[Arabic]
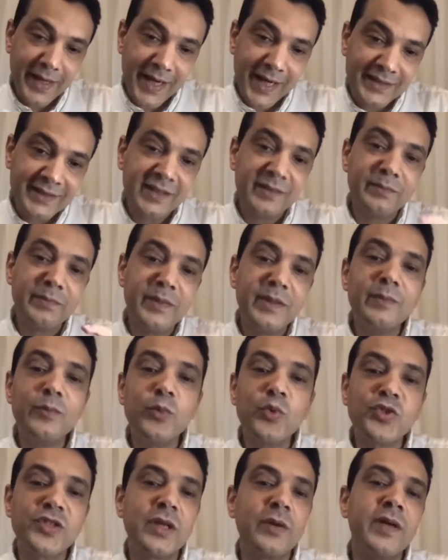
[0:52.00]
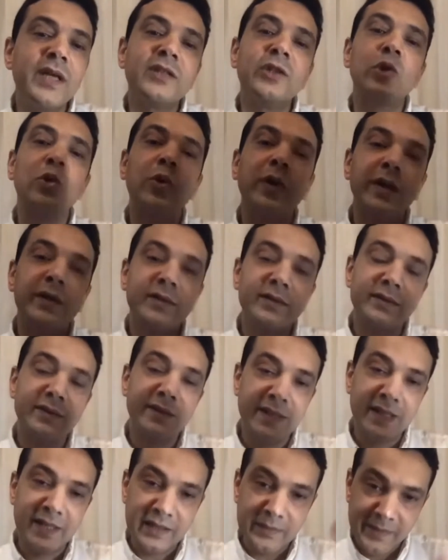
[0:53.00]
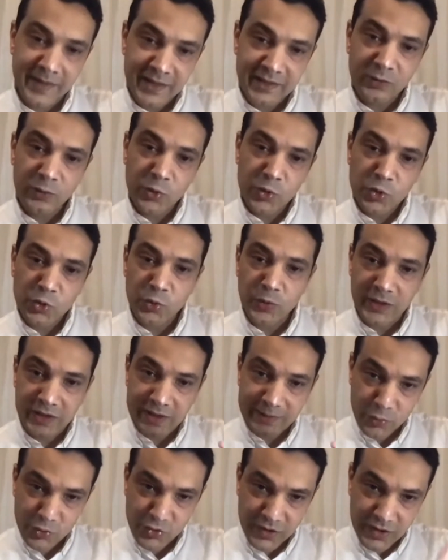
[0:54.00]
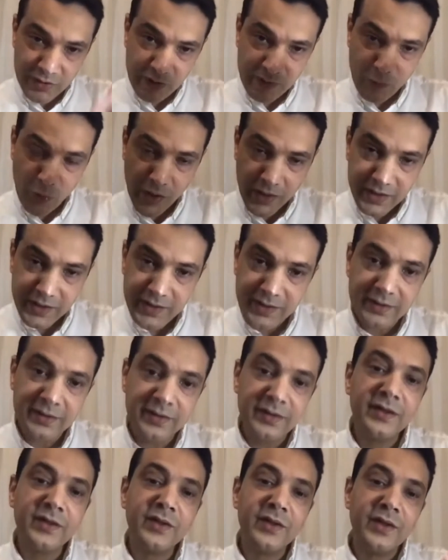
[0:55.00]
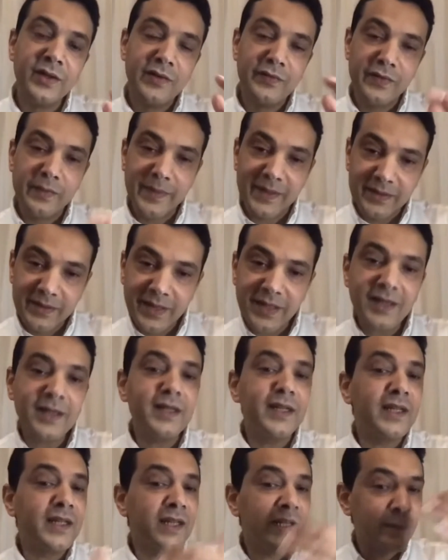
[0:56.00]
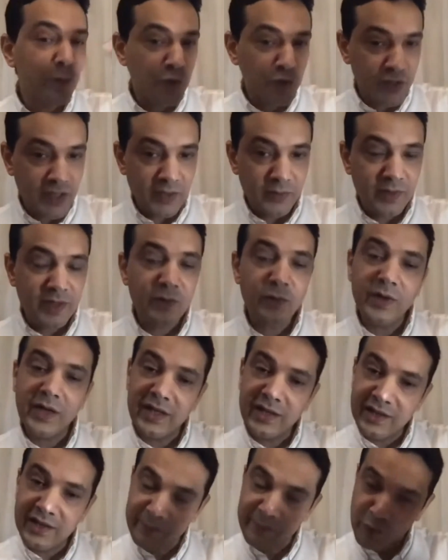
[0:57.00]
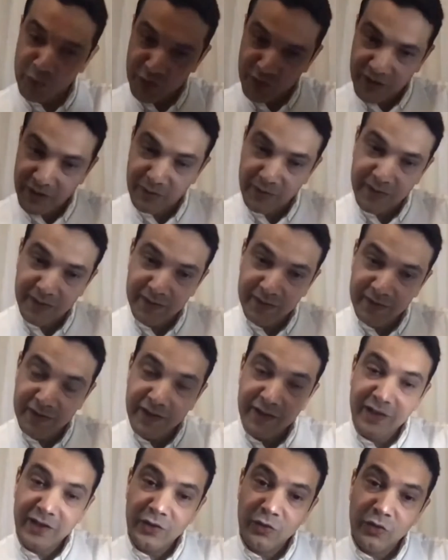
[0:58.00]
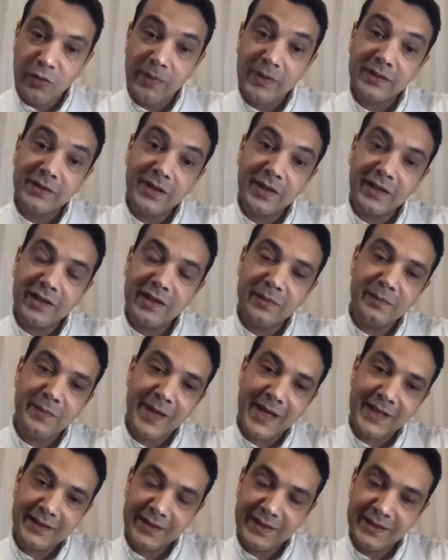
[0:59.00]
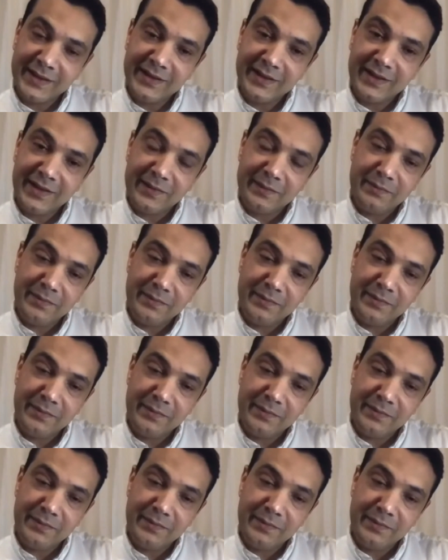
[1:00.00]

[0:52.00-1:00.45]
عدد من مستويات اللغه يعني بعد الوصول الى مستوى معين فبنتقل الى مستوى والى مستوى وبنتقل بعد كده